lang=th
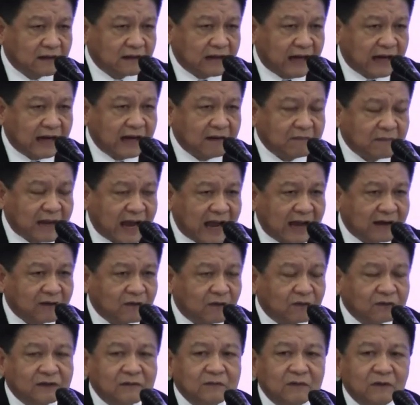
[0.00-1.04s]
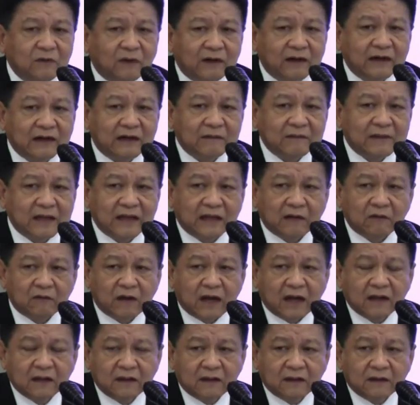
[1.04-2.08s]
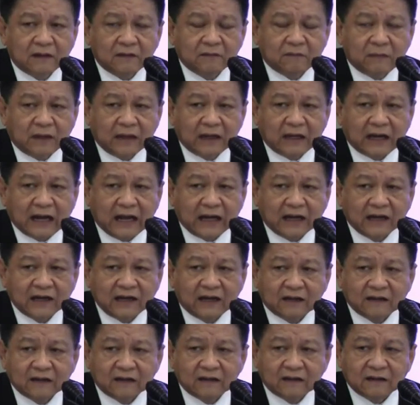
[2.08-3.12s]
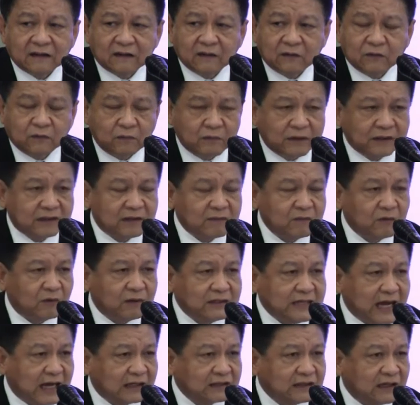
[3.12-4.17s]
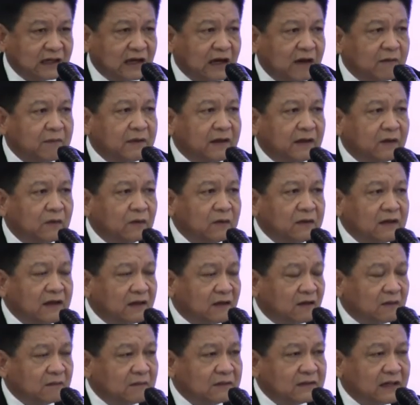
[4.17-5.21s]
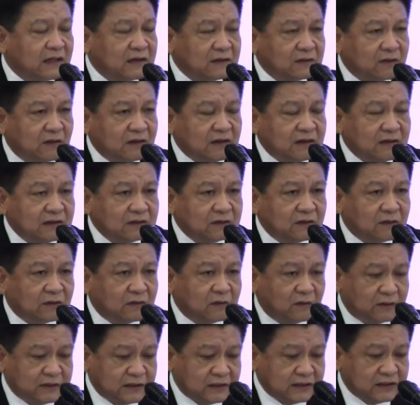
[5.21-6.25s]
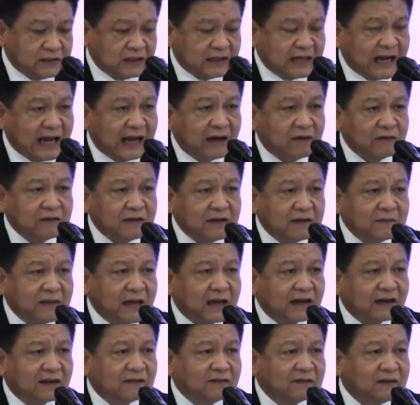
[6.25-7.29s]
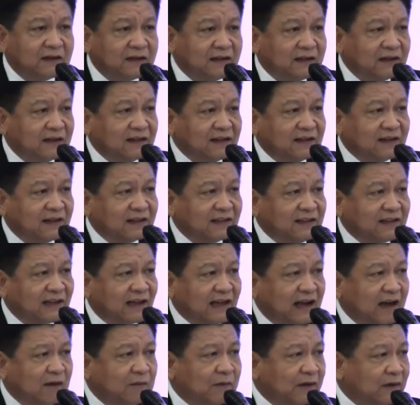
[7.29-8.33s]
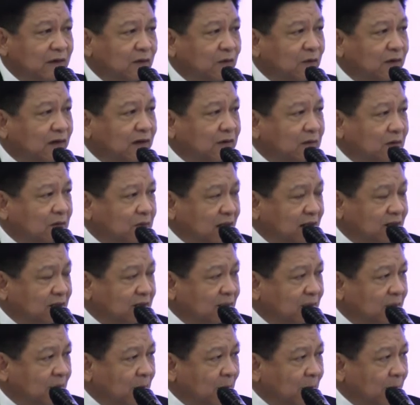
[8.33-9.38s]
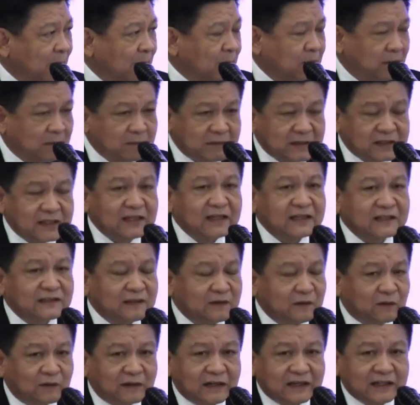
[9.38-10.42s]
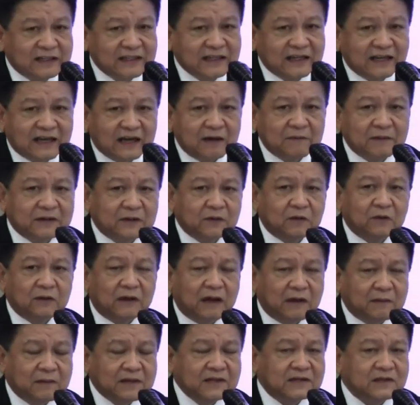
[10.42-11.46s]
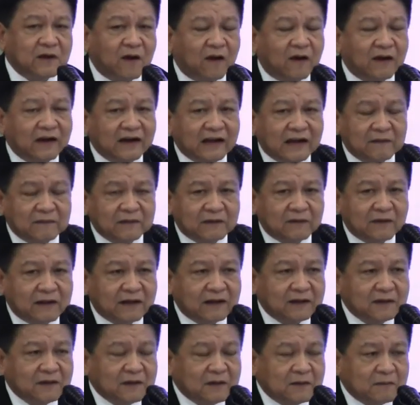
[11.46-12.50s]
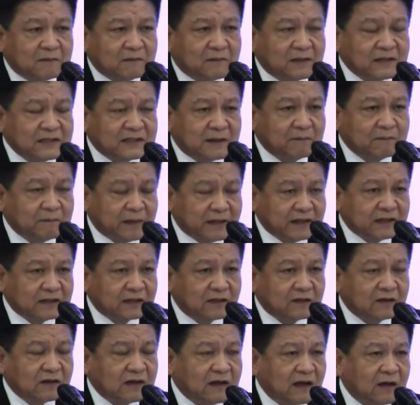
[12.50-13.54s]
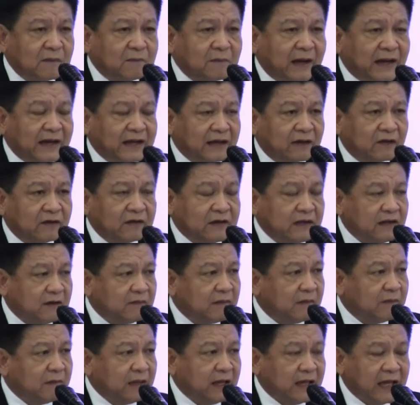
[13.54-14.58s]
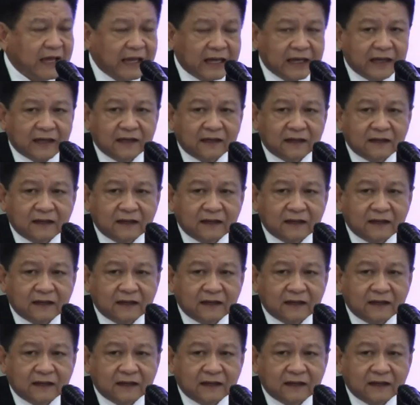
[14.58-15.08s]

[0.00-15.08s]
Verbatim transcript: การทำงานของตำรวจนะครับให้เห็นว่าบางครั้งเนี่ยดูเหมือนตำรวจอยากจะเข้าไปรู้เรื่องของประชาชนเรื่องส่วนตัวจริงๆงานเราเยอะมากนะเรื่องที่จะเข้าไปดูเนี่ยผมว่ามันไม่ใช่เรื่องสนุกเลยที่จะเข้าไปดูเข้าไปเจาะนะครับแต่ว่ามันจำเป็นจะต้องเข้าไปในกรณีที่มันมีเหตุ